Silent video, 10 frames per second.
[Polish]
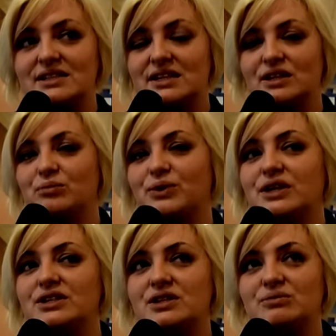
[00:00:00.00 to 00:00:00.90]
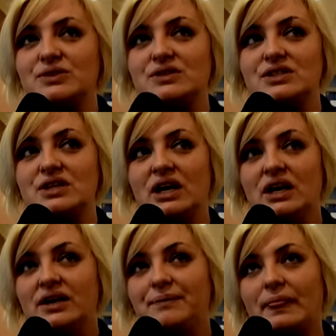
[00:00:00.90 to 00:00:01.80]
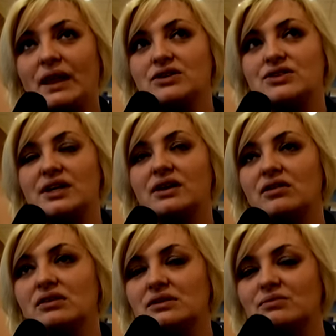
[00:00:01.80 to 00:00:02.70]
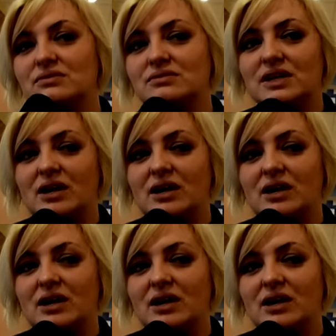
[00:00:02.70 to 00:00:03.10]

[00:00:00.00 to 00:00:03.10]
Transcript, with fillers: jest takim pojęciem dosyć mm, szerokim.